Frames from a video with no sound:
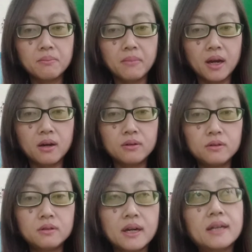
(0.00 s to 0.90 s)

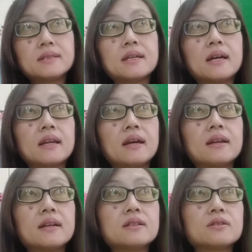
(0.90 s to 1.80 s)
mau ajak
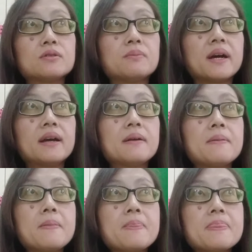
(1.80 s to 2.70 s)
anak-anak di rumah
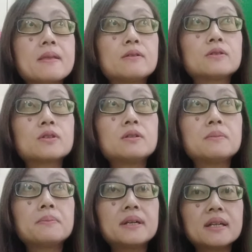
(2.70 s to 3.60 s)

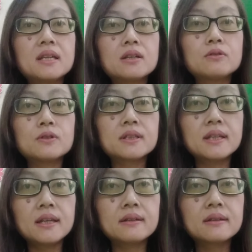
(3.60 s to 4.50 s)
untuk
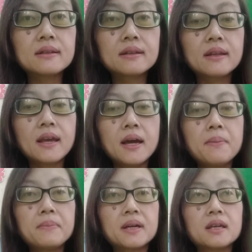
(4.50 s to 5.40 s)
mengikutin
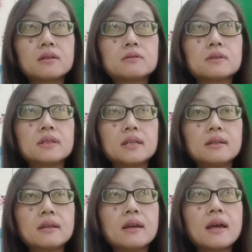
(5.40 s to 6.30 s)
ya, mengikutin
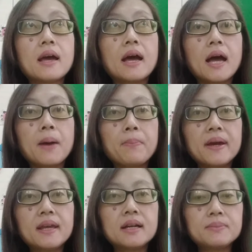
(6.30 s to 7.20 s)
apa
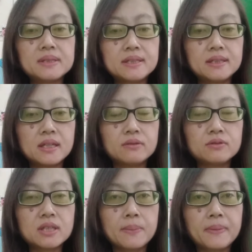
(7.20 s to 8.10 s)
yang Miss Linda
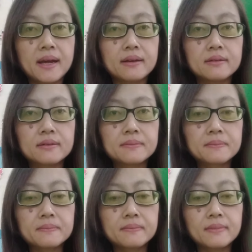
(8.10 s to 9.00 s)
ucapkan.
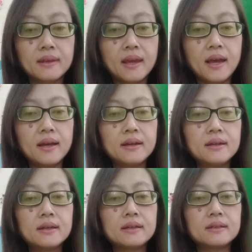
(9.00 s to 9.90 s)
Ya.
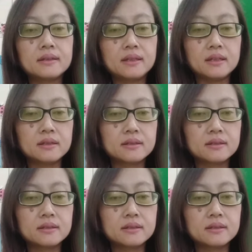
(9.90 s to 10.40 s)
Nih.